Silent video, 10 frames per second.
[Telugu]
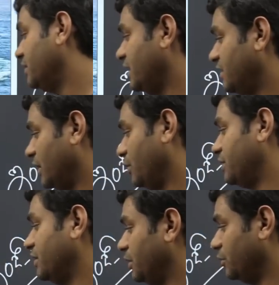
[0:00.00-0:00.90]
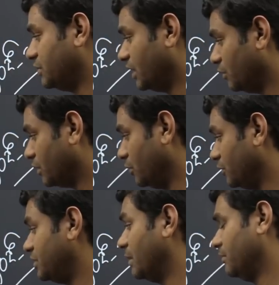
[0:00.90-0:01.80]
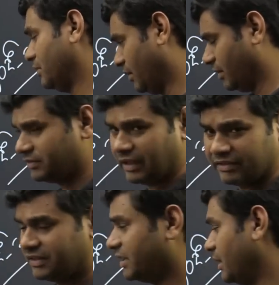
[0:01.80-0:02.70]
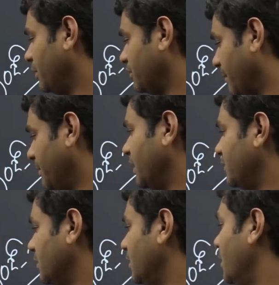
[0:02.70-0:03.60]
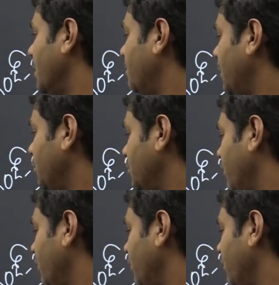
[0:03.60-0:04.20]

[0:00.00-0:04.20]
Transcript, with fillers: దేశాలకు చెందిన యుద్ధ నౌకలు జమ్ జలంతర్గాముల సబ్మెరైన్స్ మరియు యుద్ధ